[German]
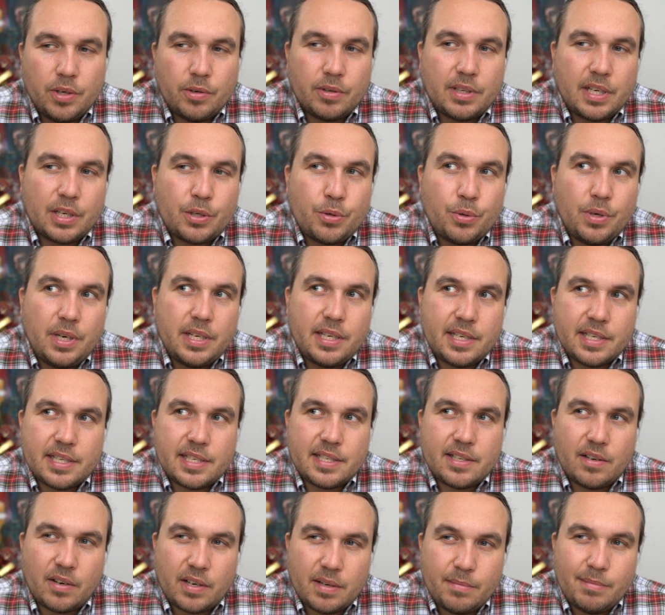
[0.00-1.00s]
Und natürlich ist
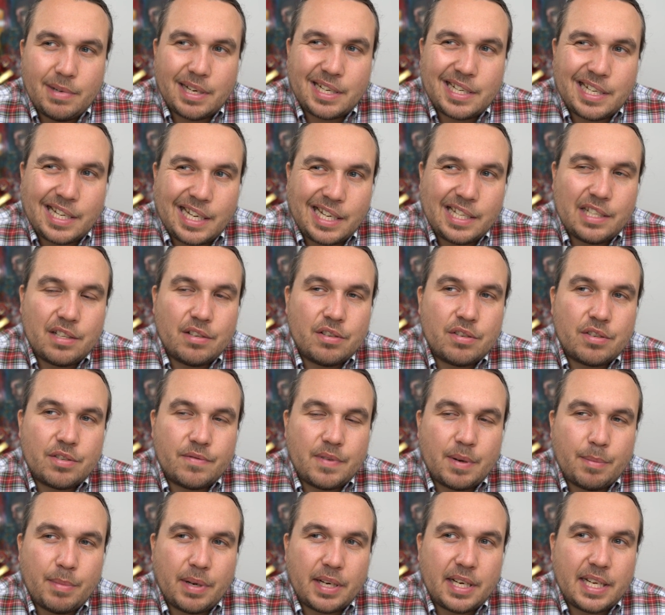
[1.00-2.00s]
es auch immer kritisch,
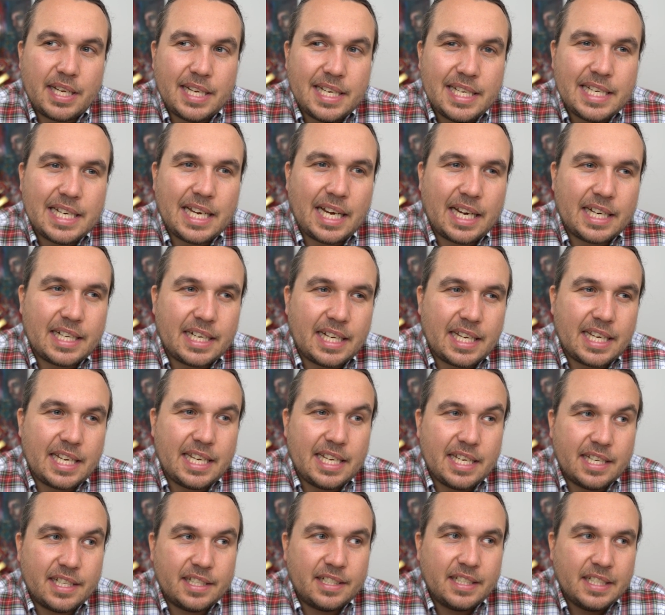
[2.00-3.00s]
wenn man in einer
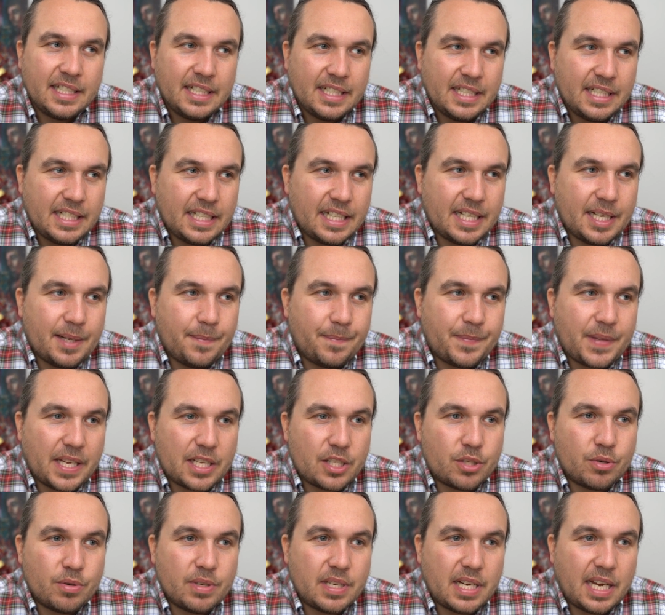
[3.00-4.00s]
Ehe ähm,
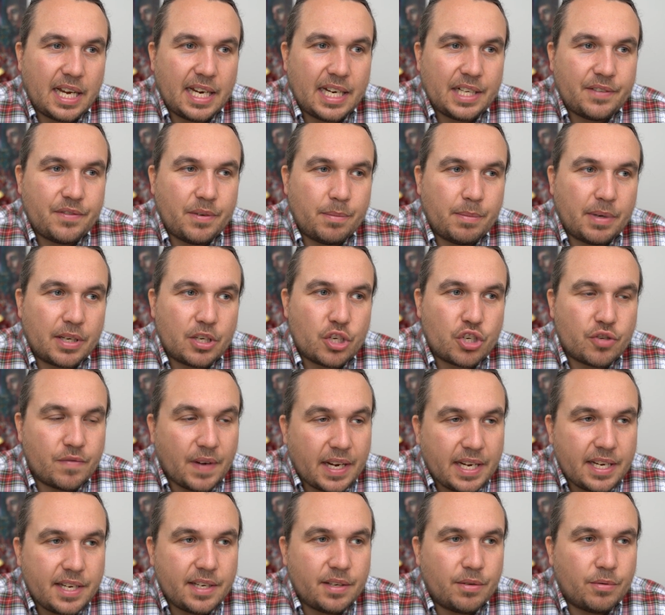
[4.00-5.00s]
dazu neigt, wenn man
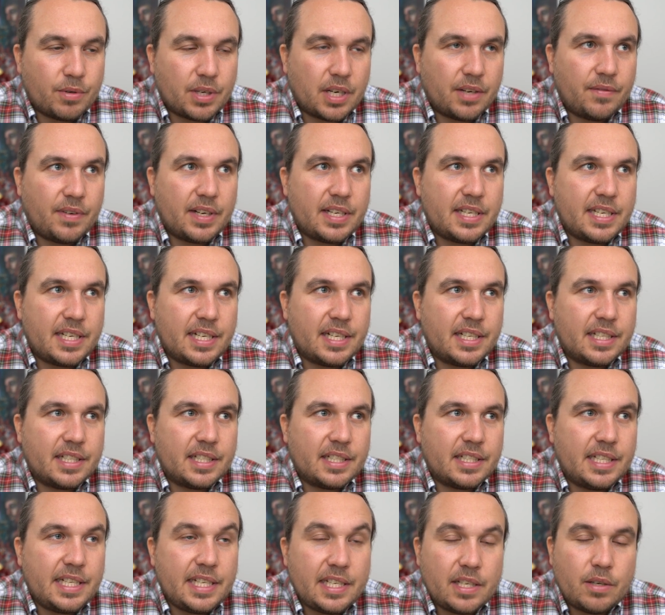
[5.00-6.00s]
Schwächen oder wenn Dinge
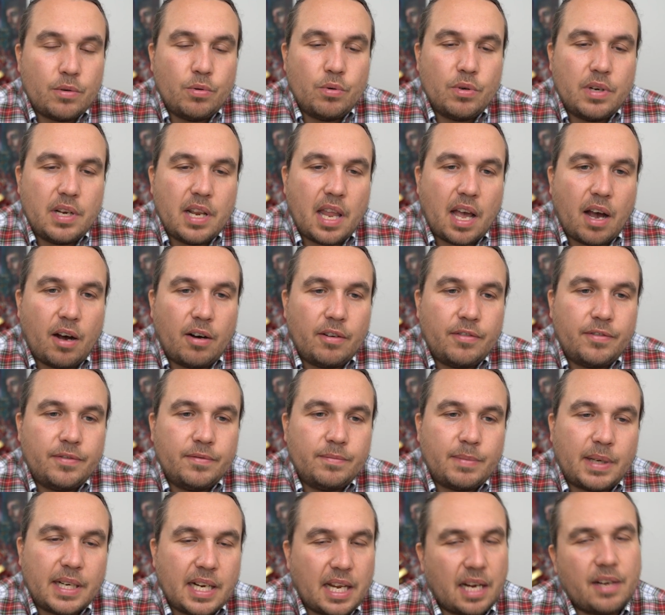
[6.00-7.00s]
nicht gut laufen,
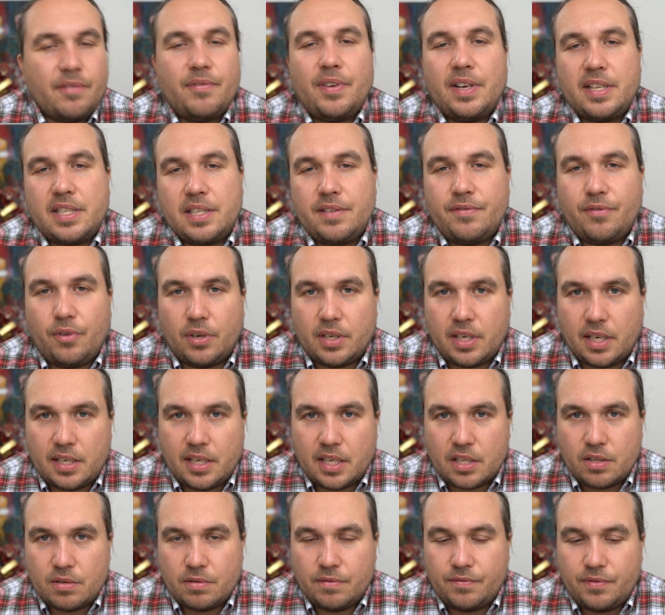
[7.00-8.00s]
man anfängt, sie
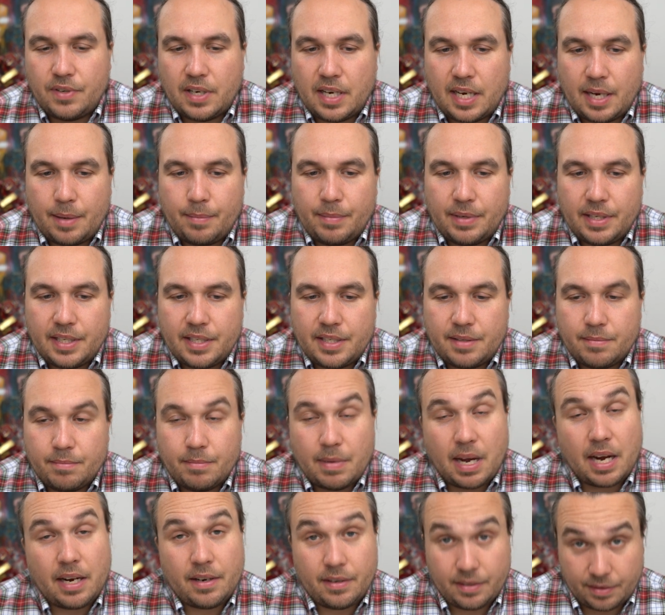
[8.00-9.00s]
voneinander zu verheimlichen.
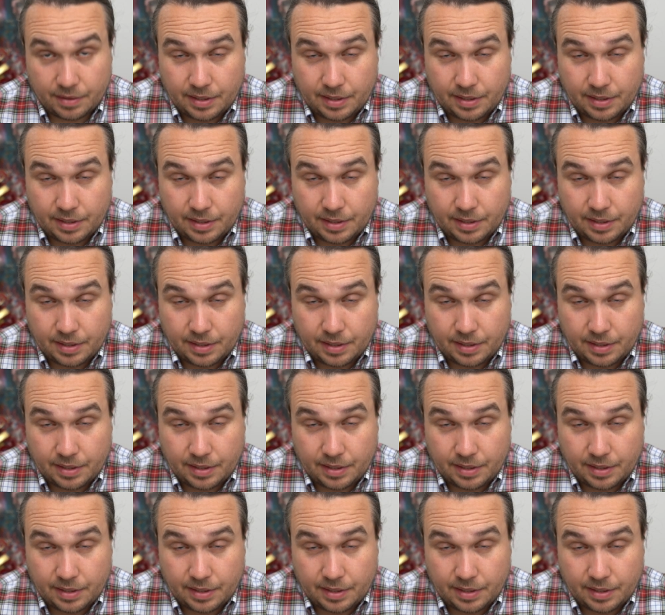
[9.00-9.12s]
Mag